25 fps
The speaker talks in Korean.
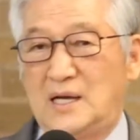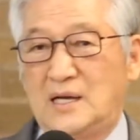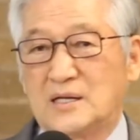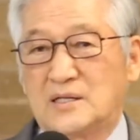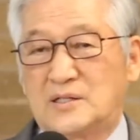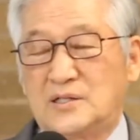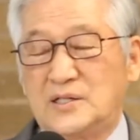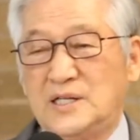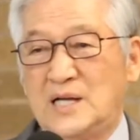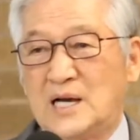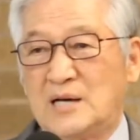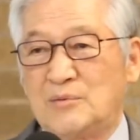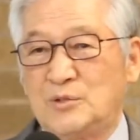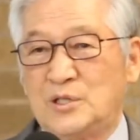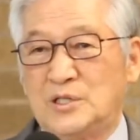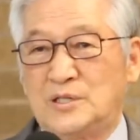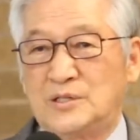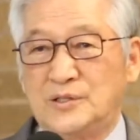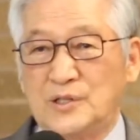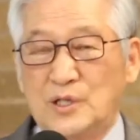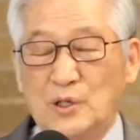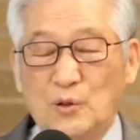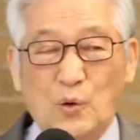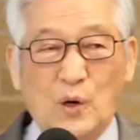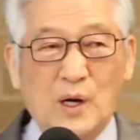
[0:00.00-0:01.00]

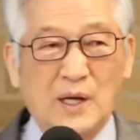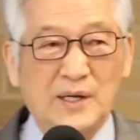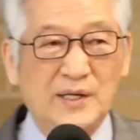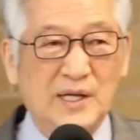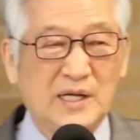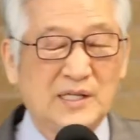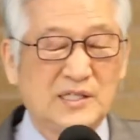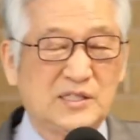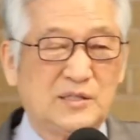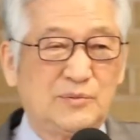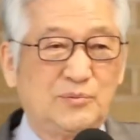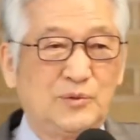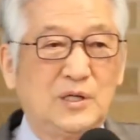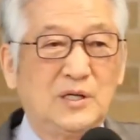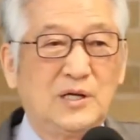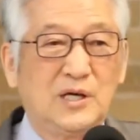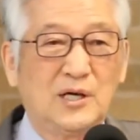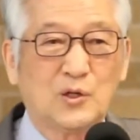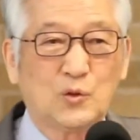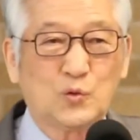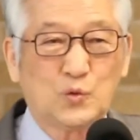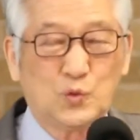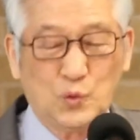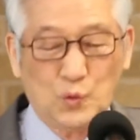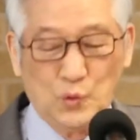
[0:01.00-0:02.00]
그리하면 너와 내
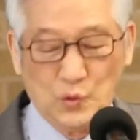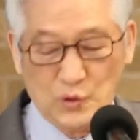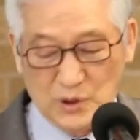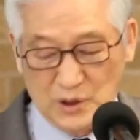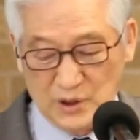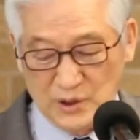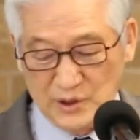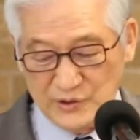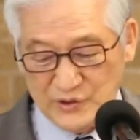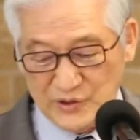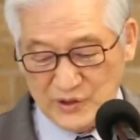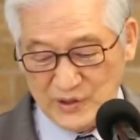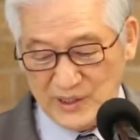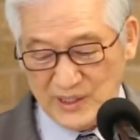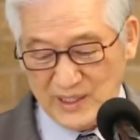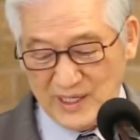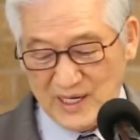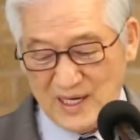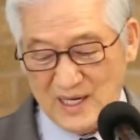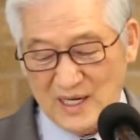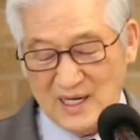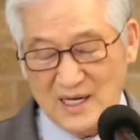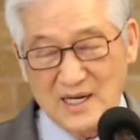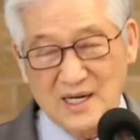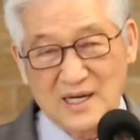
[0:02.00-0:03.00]
집이 구원을
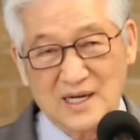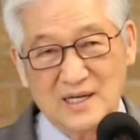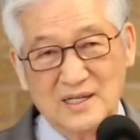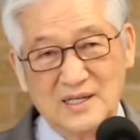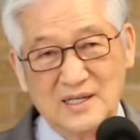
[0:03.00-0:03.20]
얻으리라.